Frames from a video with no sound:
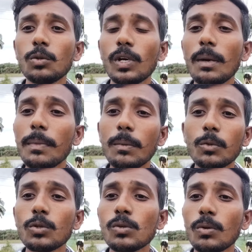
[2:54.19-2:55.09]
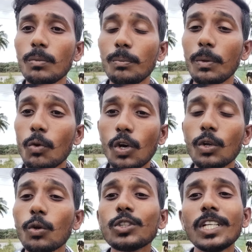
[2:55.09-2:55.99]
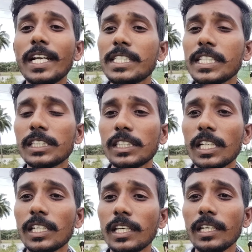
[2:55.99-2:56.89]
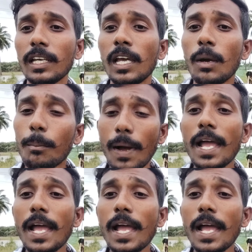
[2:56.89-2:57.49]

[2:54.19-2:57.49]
తెలిసి కూడా మేము మేము ఒక్క రోజు లేట్ చేసిన దానికి